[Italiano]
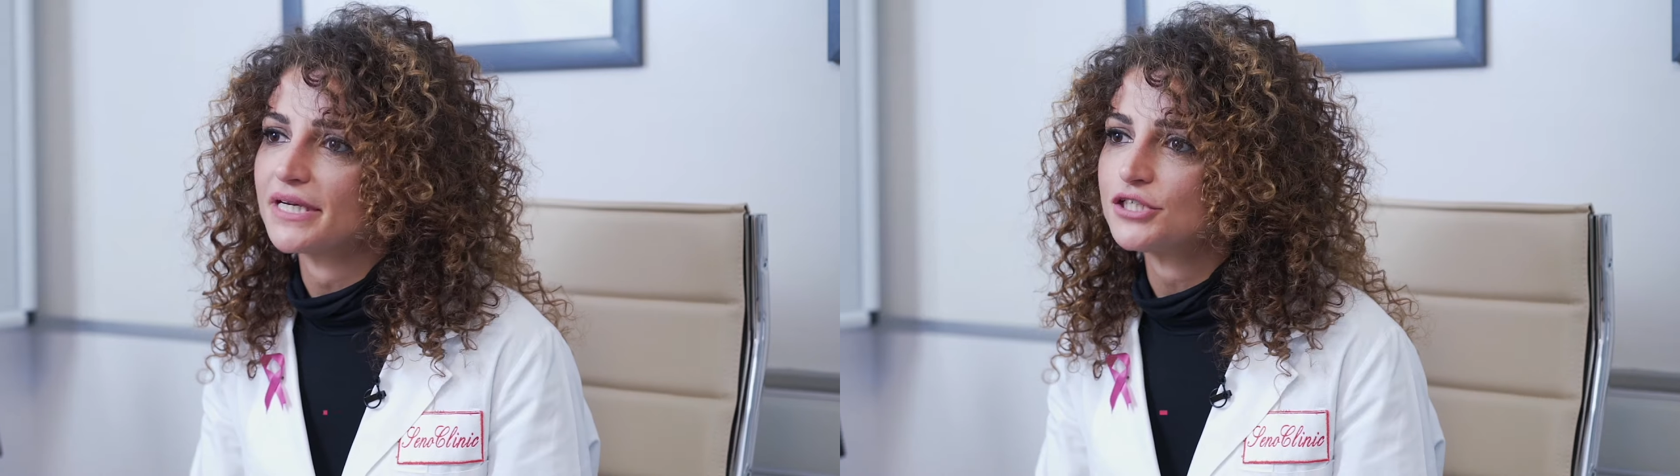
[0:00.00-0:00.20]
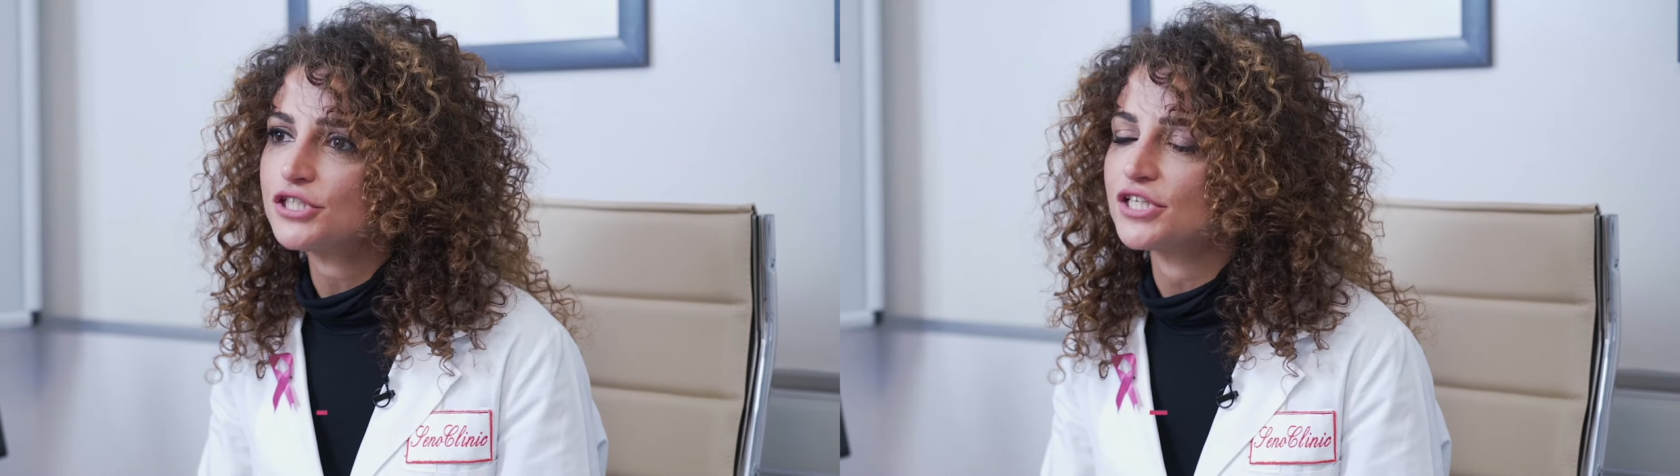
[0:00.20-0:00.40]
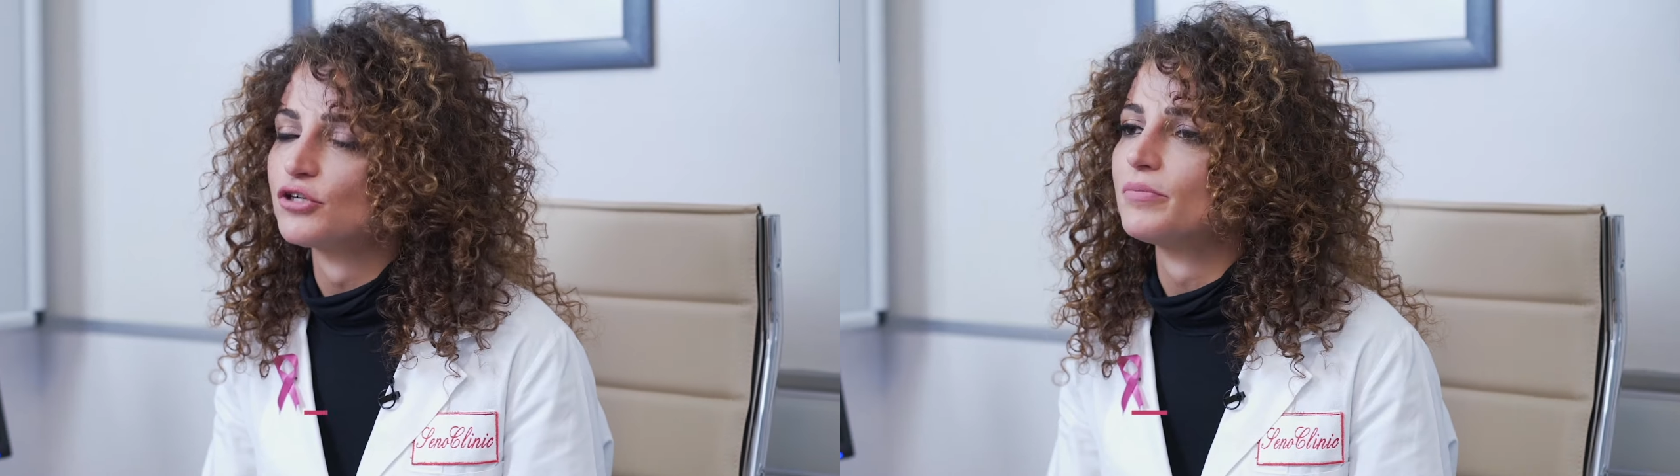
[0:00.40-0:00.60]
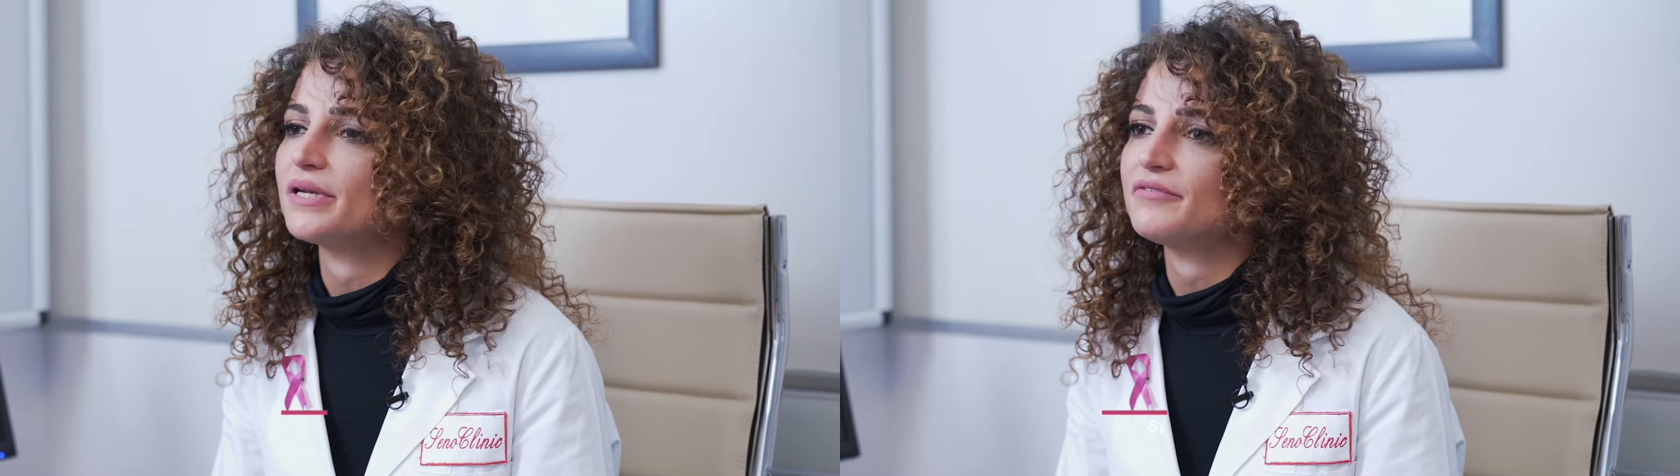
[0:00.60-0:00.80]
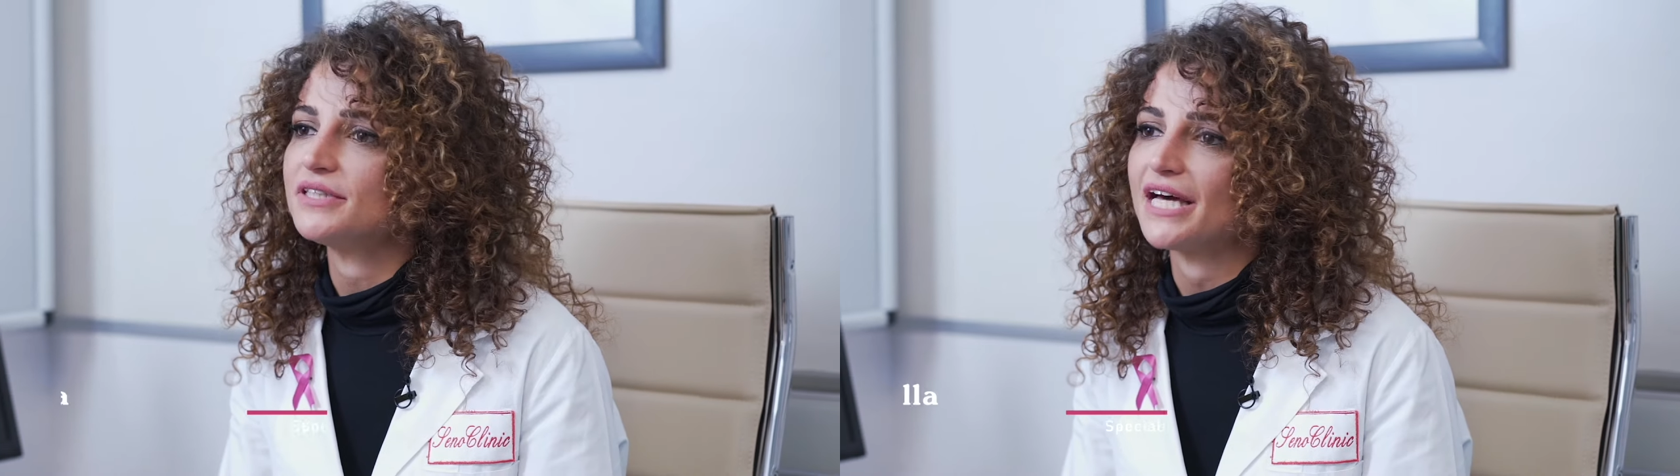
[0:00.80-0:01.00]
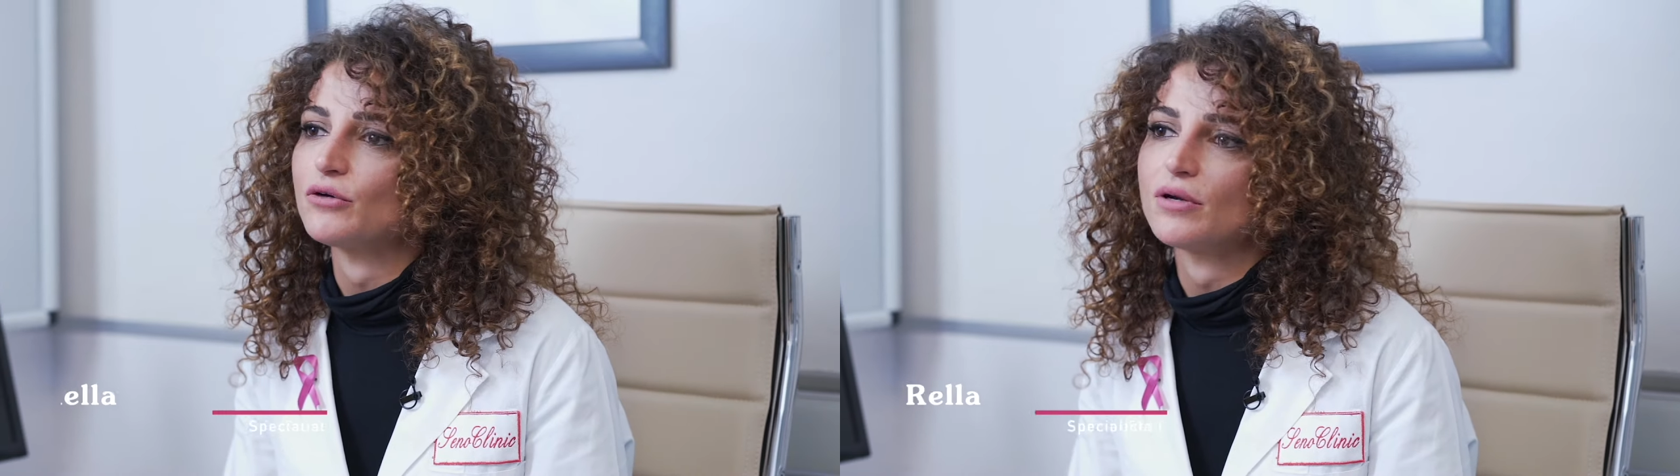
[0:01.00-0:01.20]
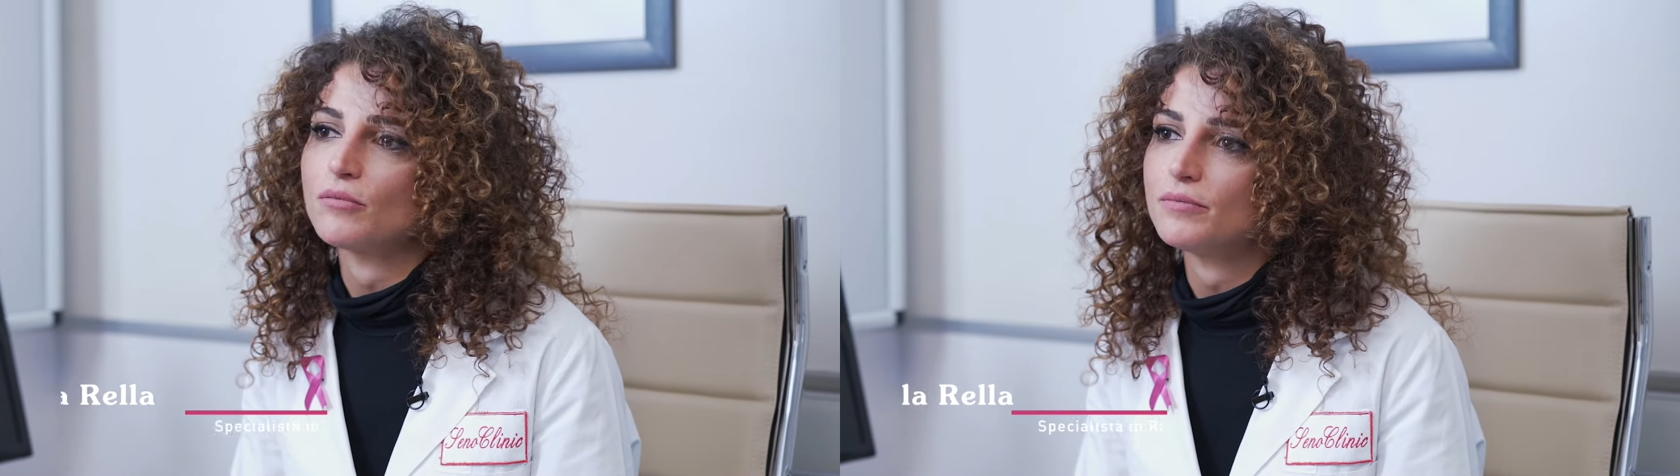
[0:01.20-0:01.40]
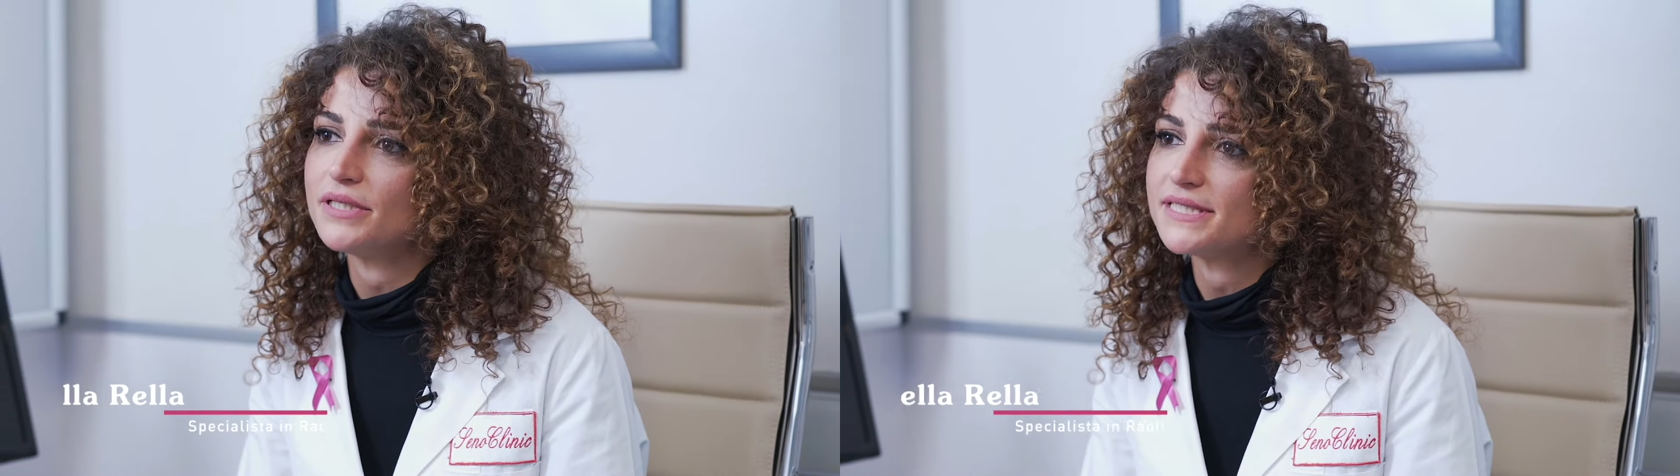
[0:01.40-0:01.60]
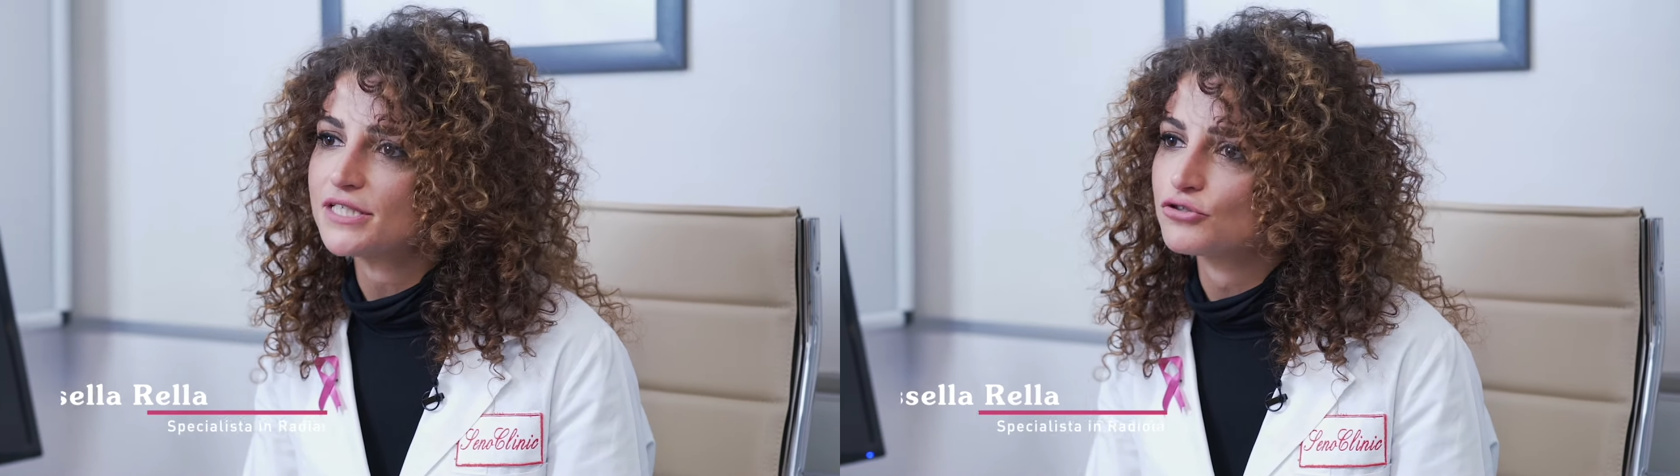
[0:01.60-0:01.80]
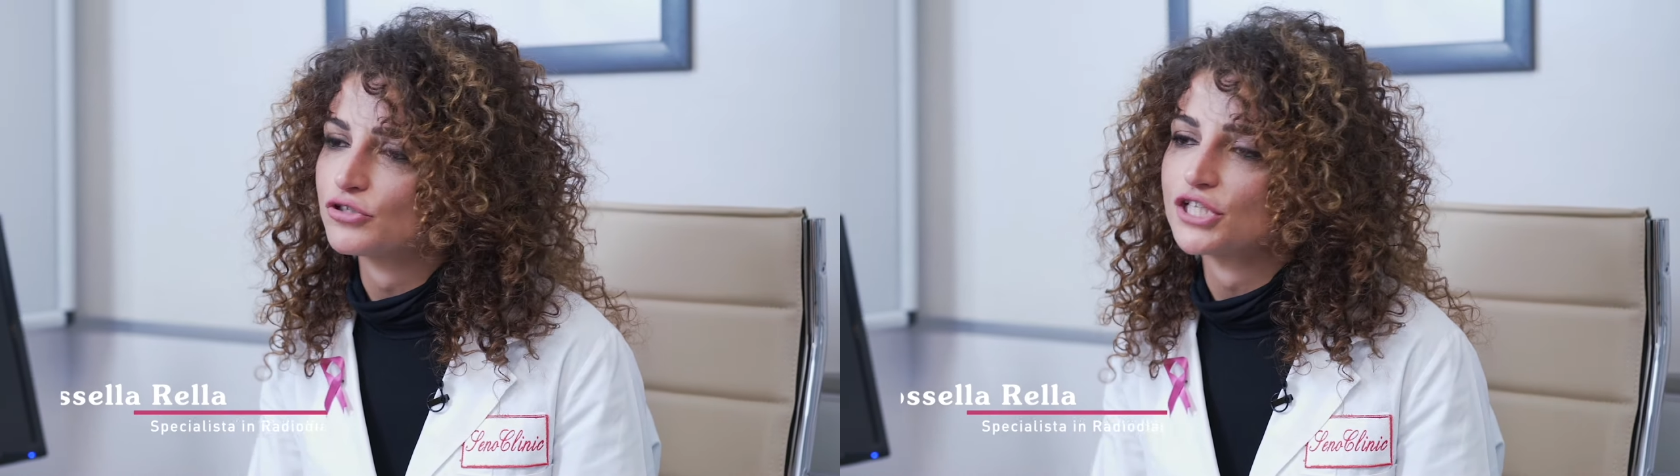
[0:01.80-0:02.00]
il reggiseno per evitare una
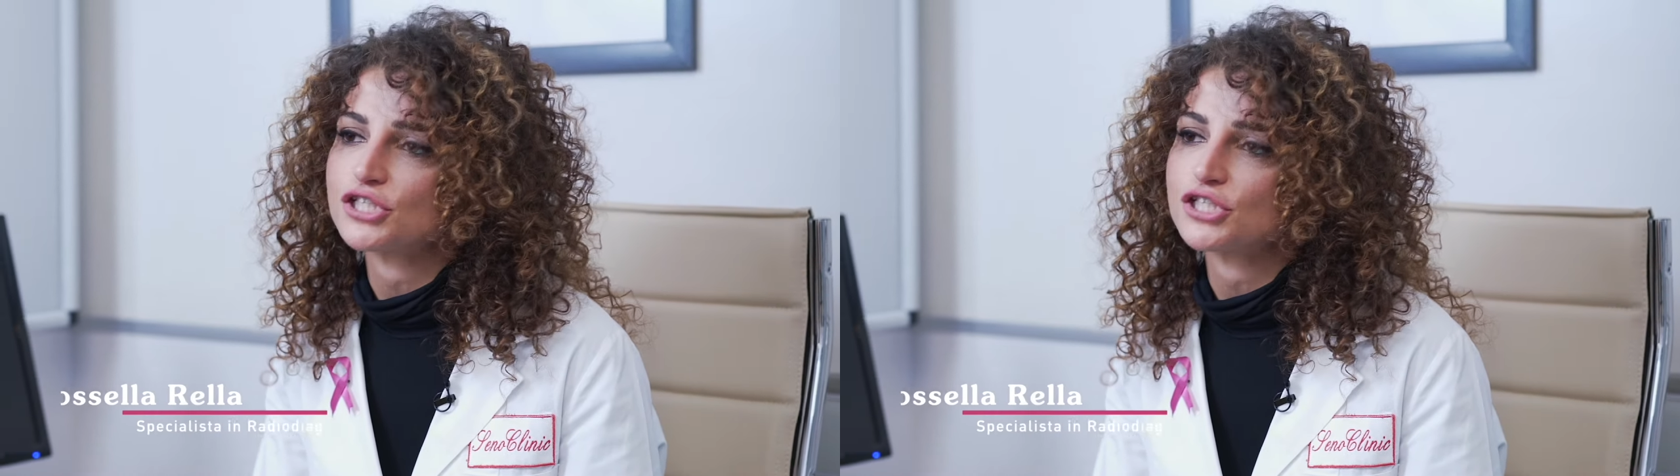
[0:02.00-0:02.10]
mobilizzazione